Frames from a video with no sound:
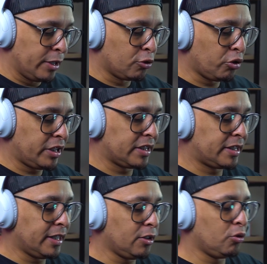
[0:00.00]
eu tô
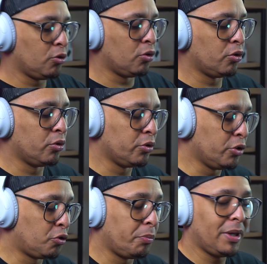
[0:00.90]
testando no, no
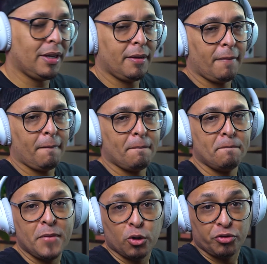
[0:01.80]
YouTube
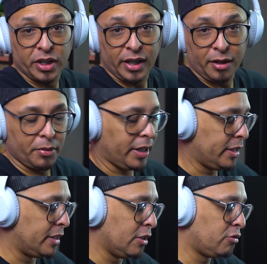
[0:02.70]
Music, que
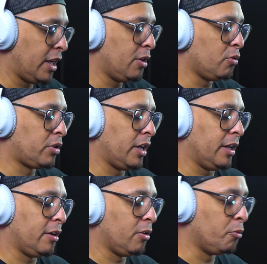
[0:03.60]
não tem o que o